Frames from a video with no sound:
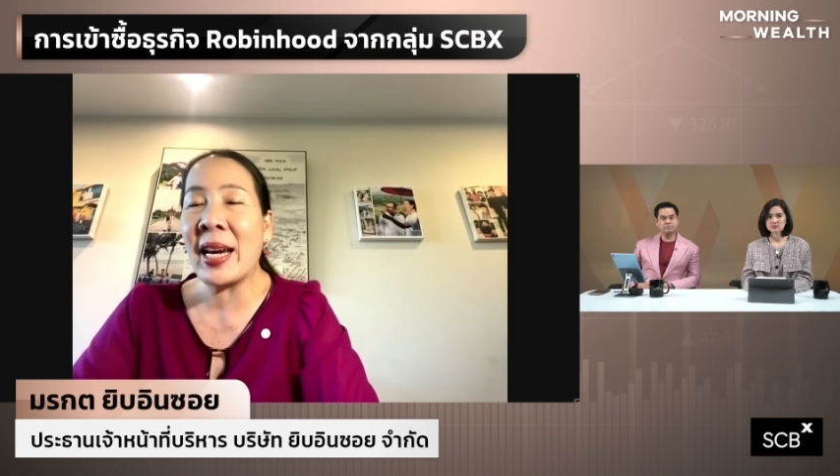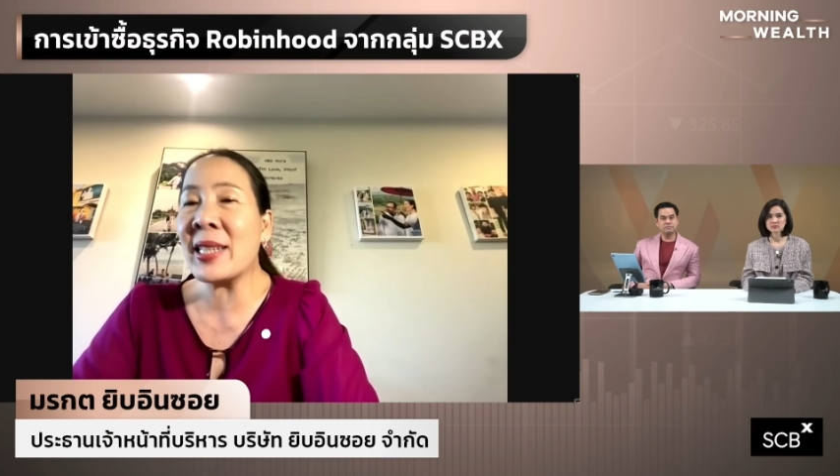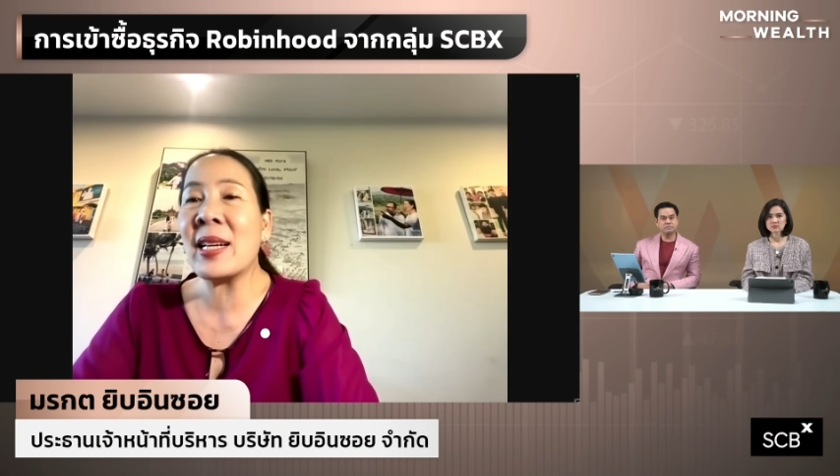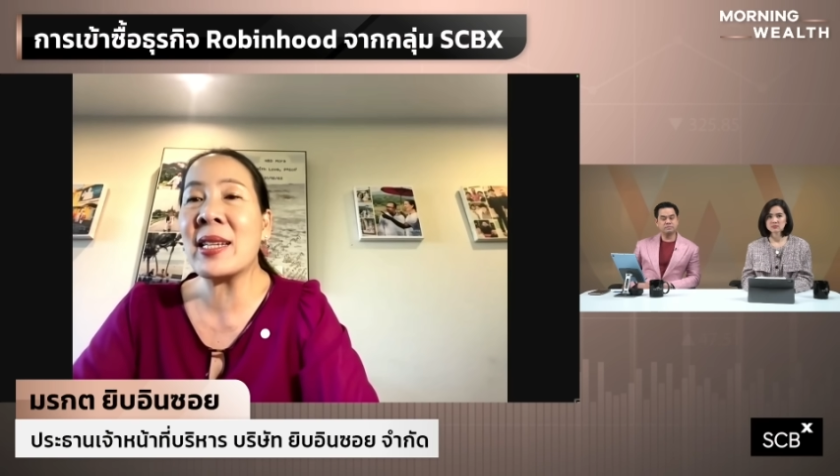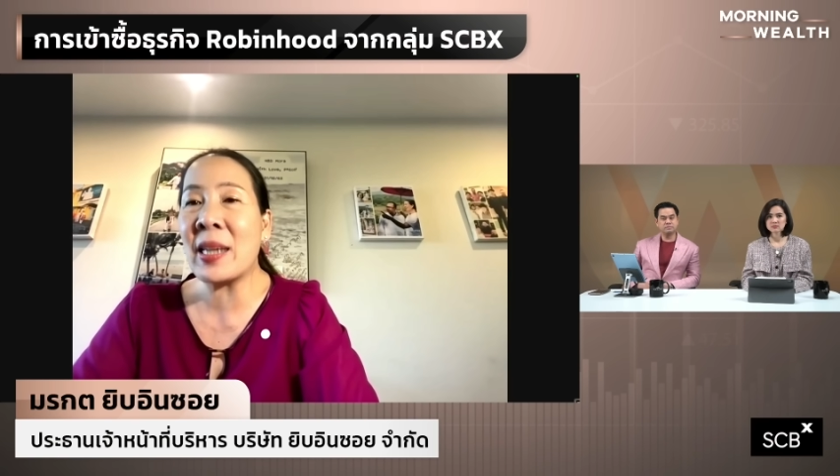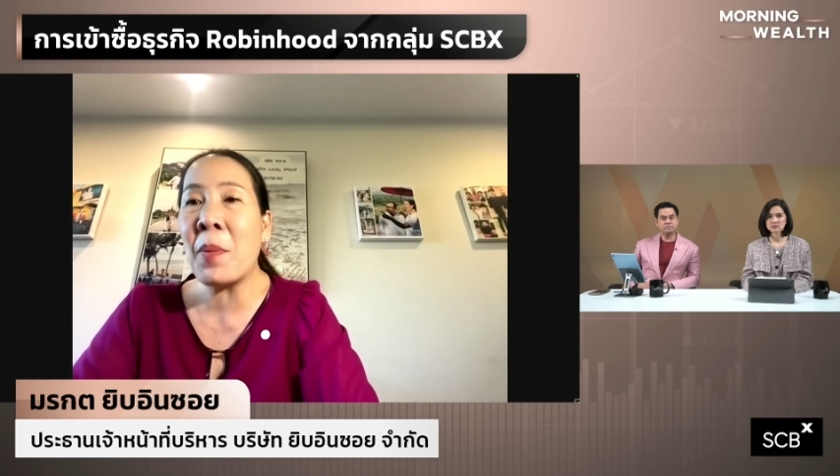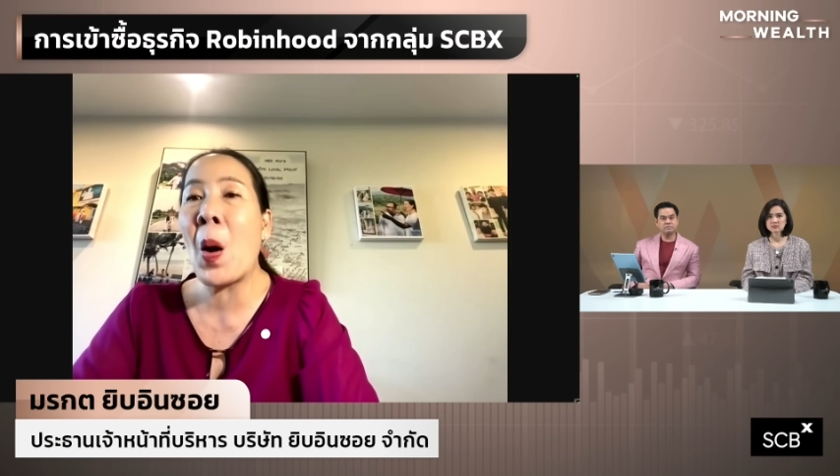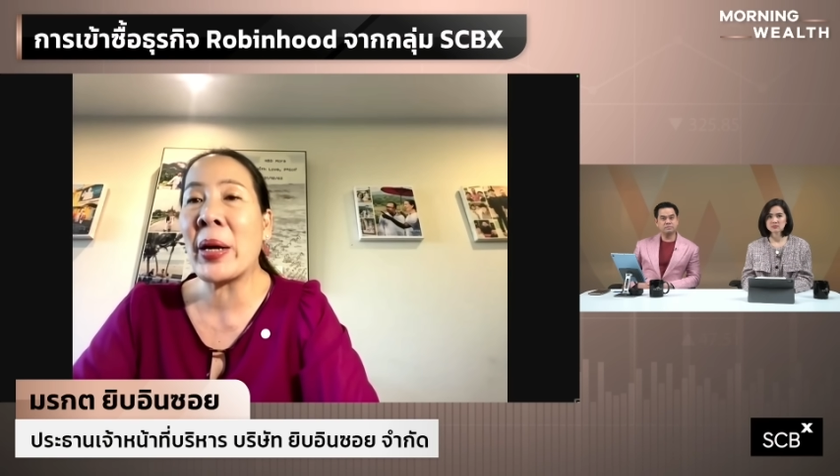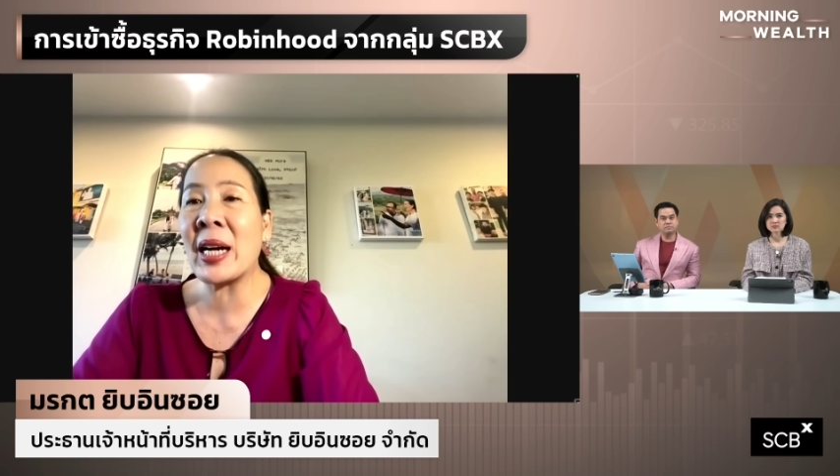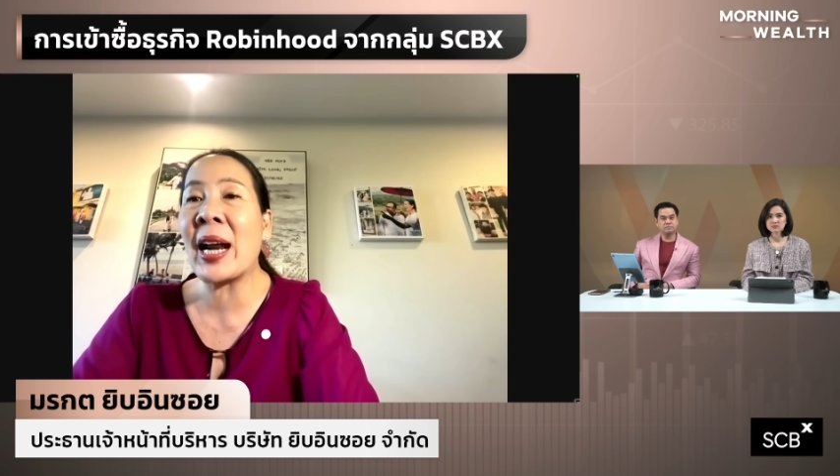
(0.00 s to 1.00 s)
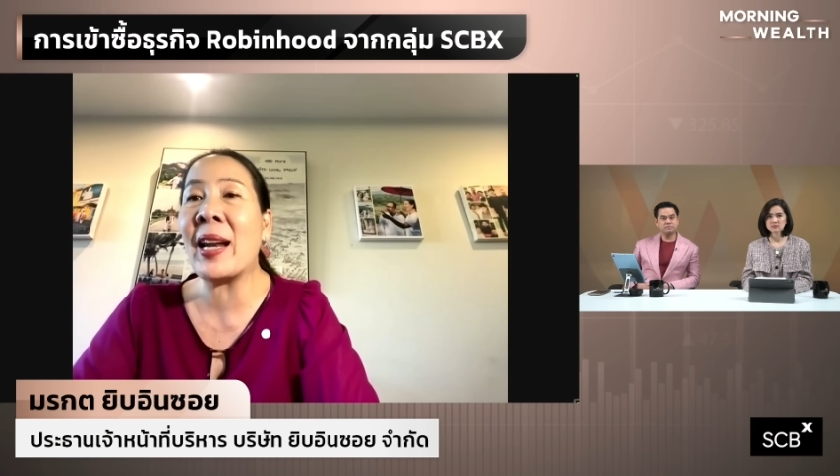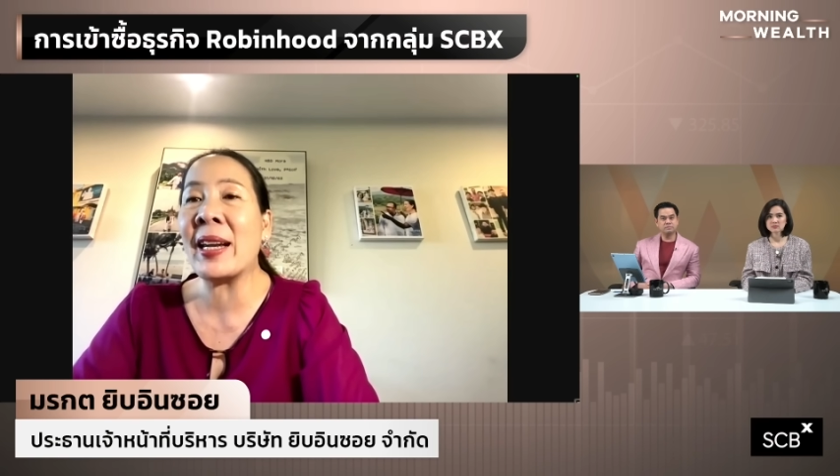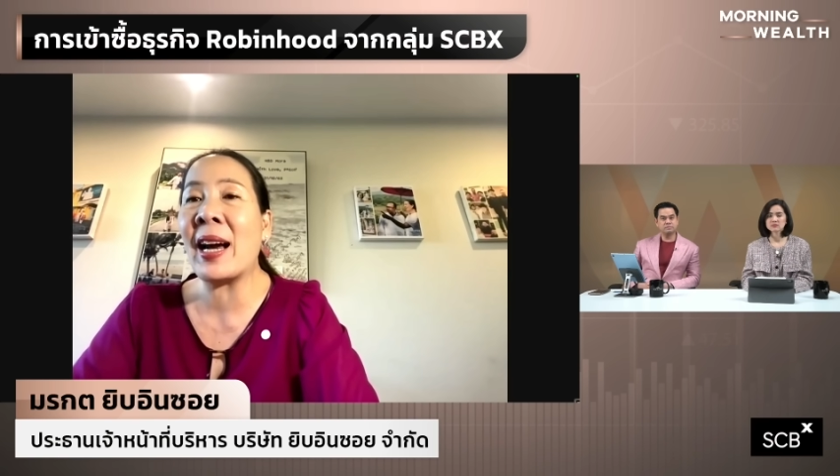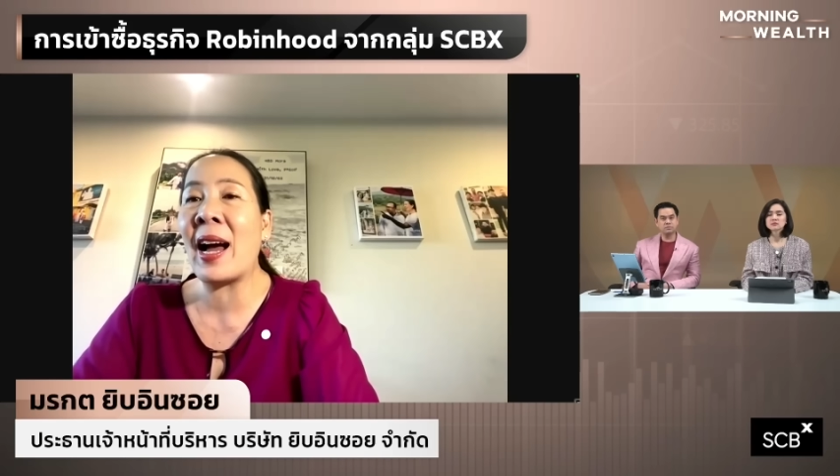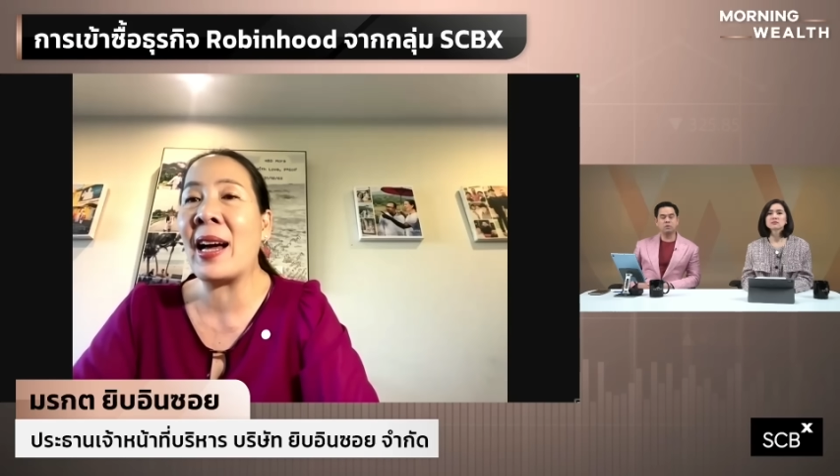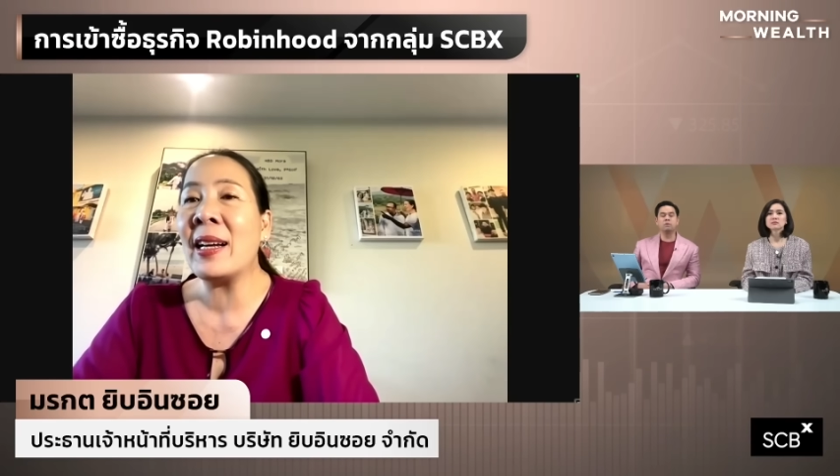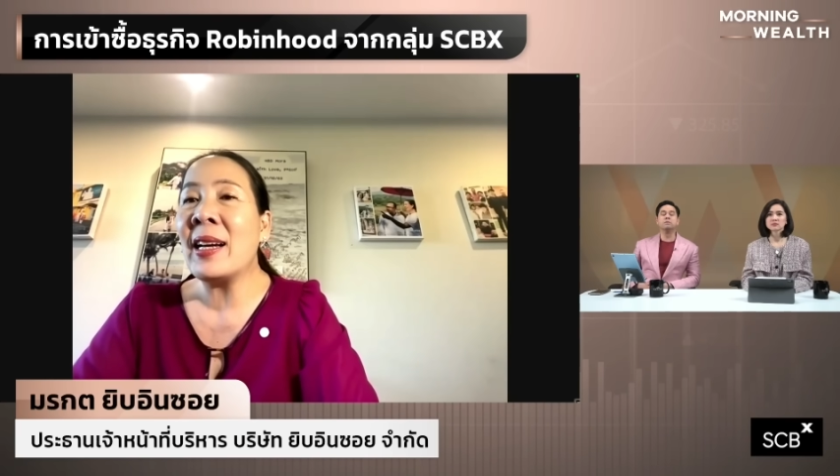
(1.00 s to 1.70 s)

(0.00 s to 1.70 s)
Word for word: X support ทั้งนั้นเลยนะคะ